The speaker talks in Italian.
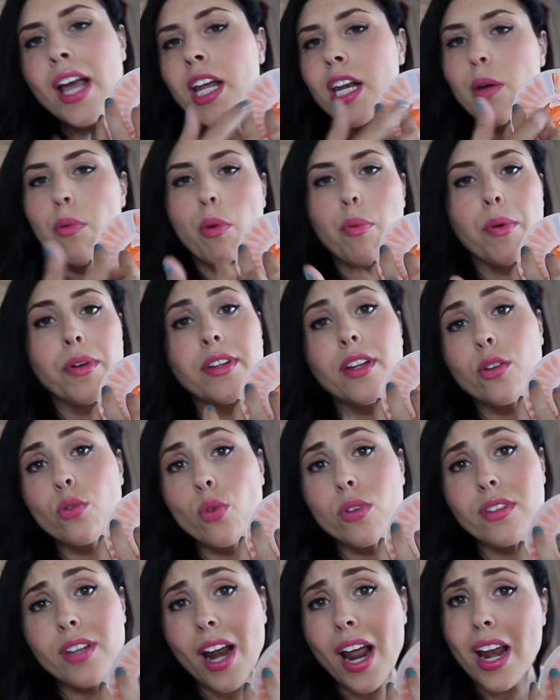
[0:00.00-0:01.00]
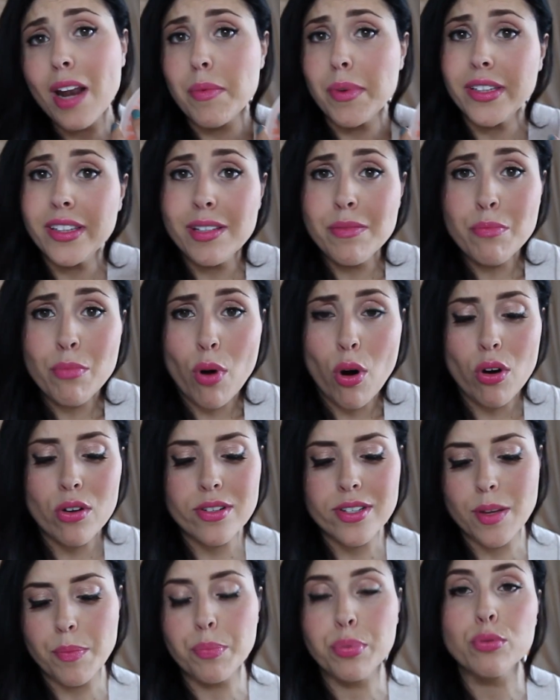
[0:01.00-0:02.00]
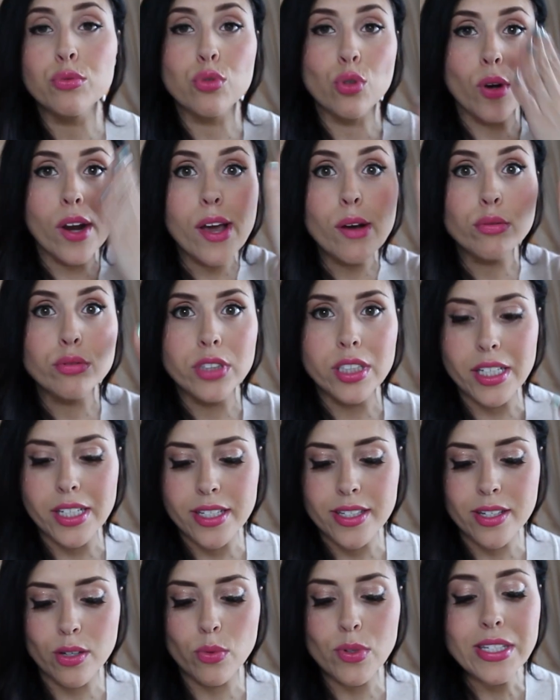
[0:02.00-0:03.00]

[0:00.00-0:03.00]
ne puoi prendere due o tre, le metti in borsa, appunto le utilizzi.